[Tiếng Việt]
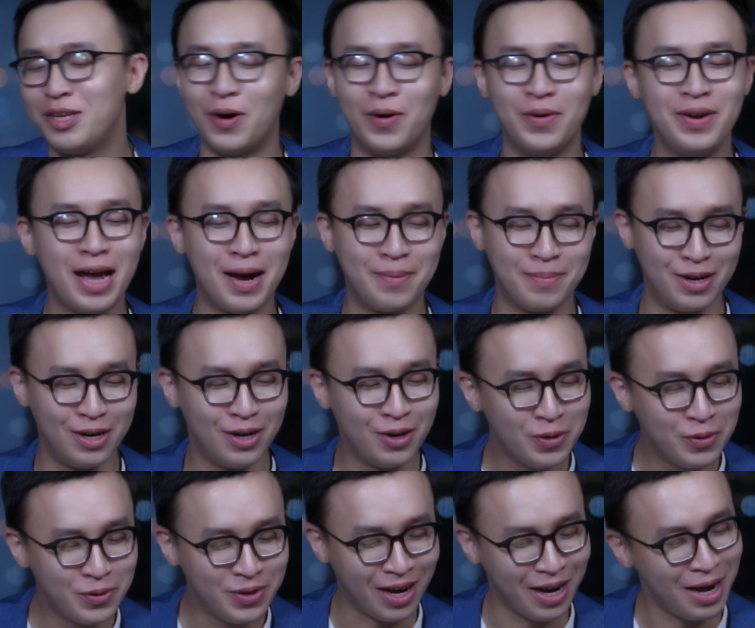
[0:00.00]
chỗ nào mà
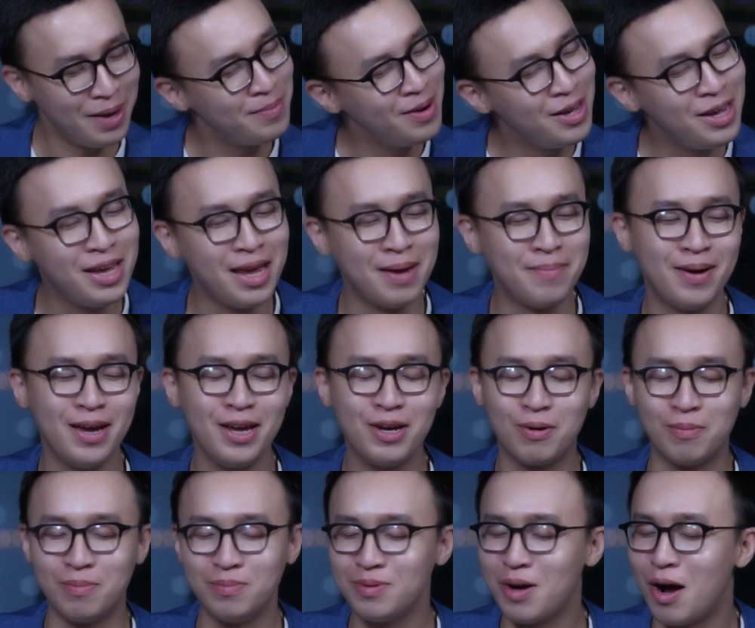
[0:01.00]
Lưu dẫn em đi em thấy
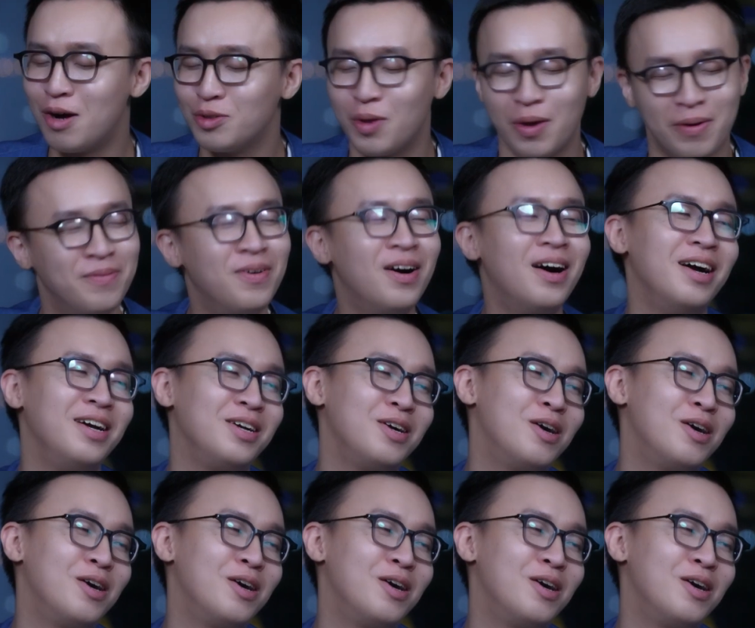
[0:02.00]
cũng ngon tuyệt vời,